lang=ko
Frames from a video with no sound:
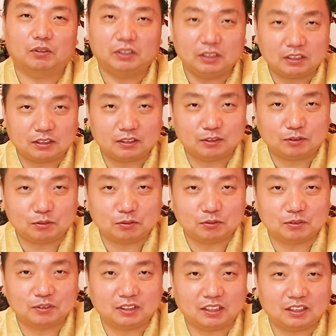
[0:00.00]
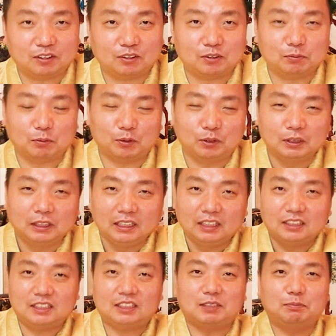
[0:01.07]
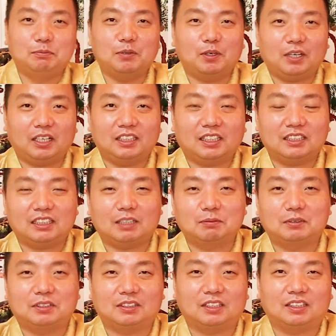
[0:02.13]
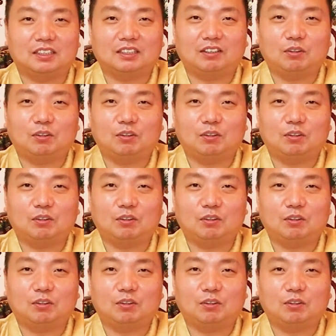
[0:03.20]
있을 수 있는데 이거를 뭘 증명하기가 참 그래.